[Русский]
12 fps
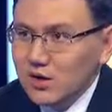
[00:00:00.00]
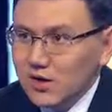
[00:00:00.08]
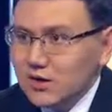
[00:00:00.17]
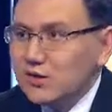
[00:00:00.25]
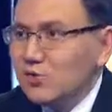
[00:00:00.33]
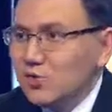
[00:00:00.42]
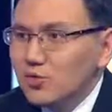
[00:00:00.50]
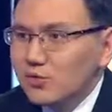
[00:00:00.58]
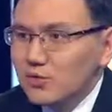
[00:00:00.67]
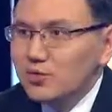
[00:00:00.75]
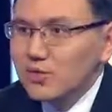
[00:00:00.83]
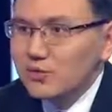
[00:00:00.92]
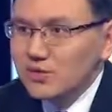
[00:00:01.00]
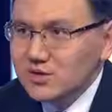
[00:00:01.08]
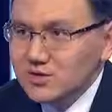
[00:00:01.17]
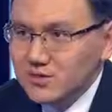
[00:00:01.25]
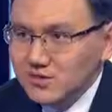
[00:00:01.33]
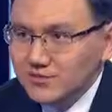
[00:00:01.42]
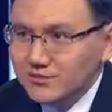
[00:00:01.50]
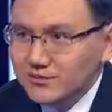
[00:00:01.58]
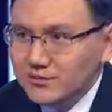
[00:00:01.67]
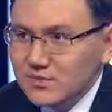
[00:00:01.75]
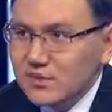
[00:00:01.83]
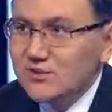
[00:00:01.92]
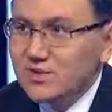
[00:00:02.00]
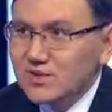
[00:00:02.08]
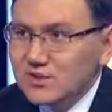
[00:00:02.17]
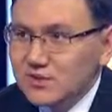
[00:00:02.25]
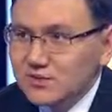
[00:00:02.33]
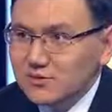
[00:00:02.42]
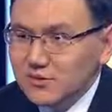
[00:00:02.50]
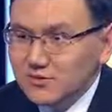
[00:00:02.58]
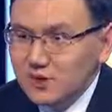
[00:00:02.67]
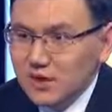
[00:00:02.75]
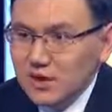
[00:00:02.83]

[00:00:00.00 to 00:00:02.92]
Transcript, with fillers: Они могут к нам прийти за финансированием.